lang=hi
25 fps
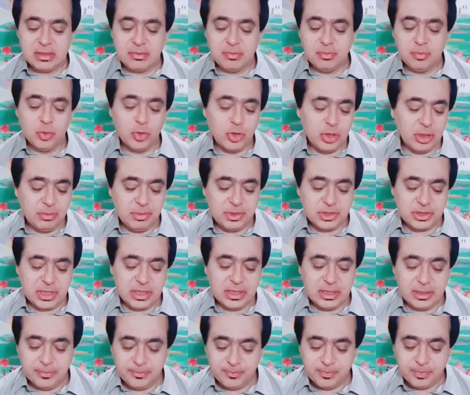एक बोरी
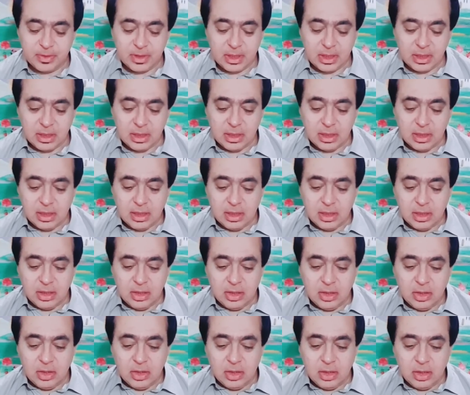बिछाई
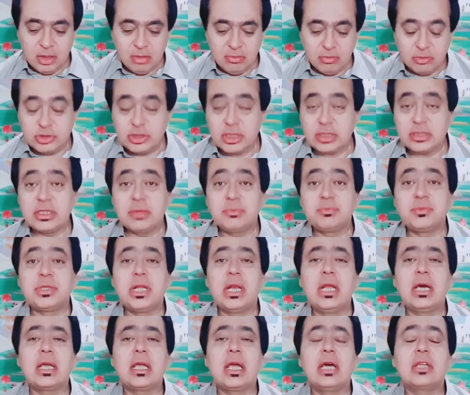वो शख्स जब
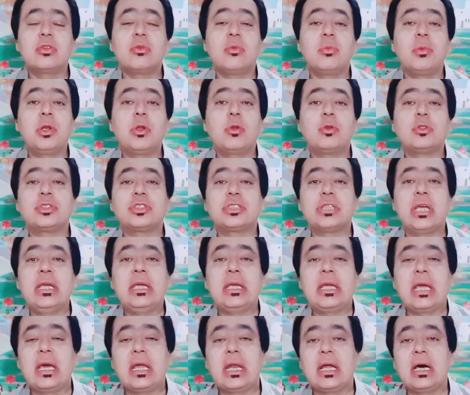चला गया तो वो बिल्कुल सही
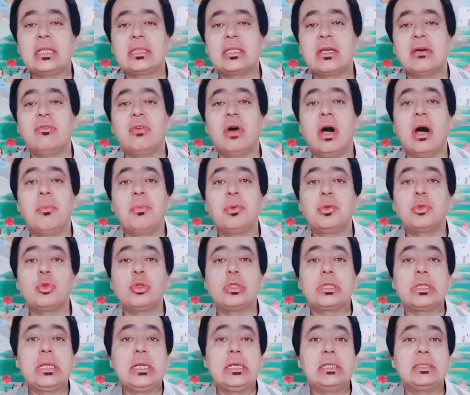कह रहा था वहाँ पे तो
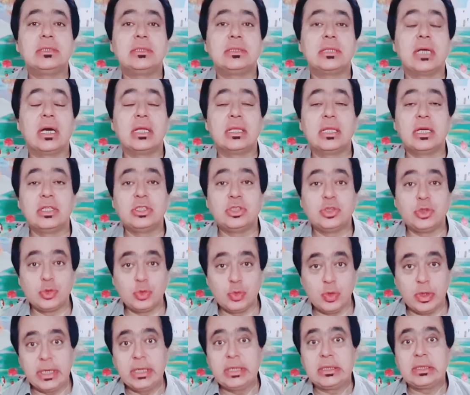इतना ज़्यादा
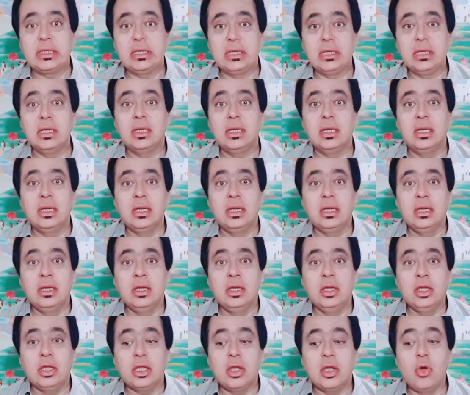चूहे थे
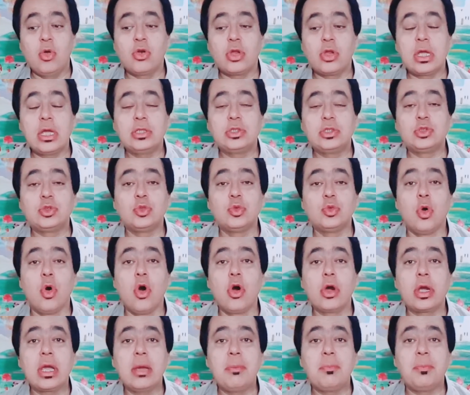कि उनके
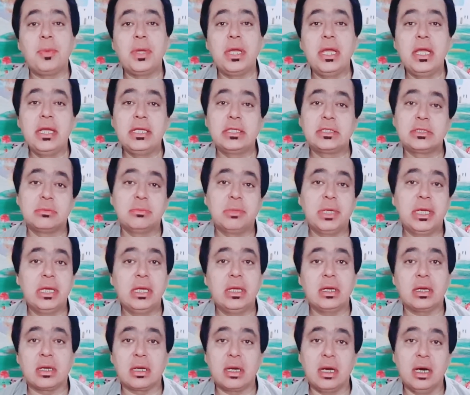चूहों के बीच
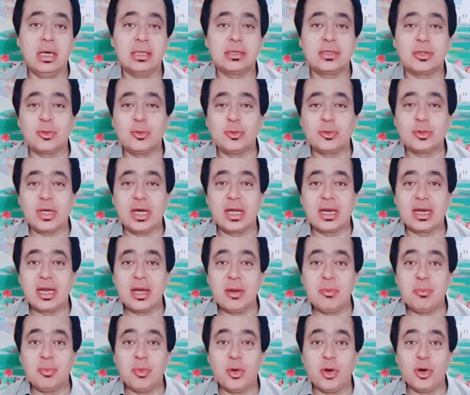में रात
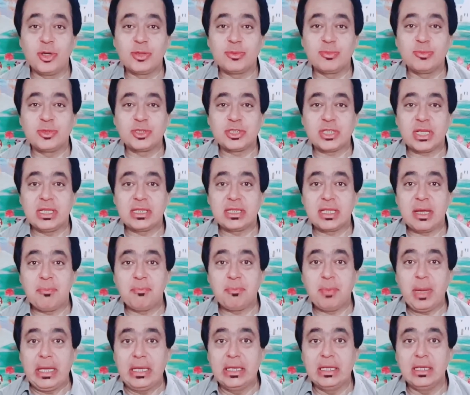गुजारना बहुत मुश्किल था
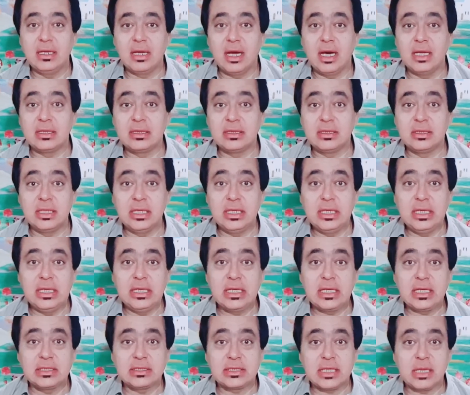पहली रात
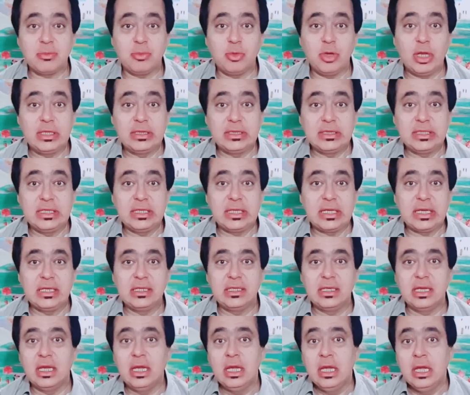दीन की सरबुलंदी के
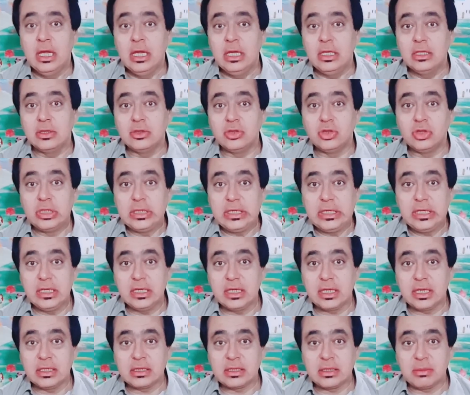लिए
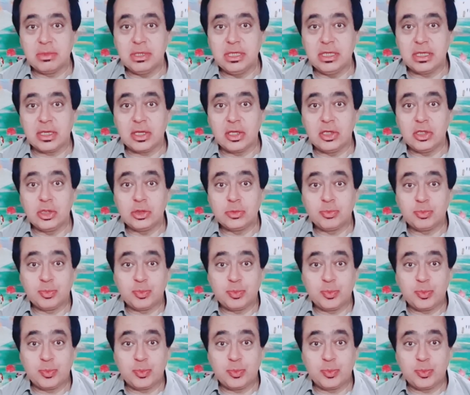दीन की तबलीग के लिए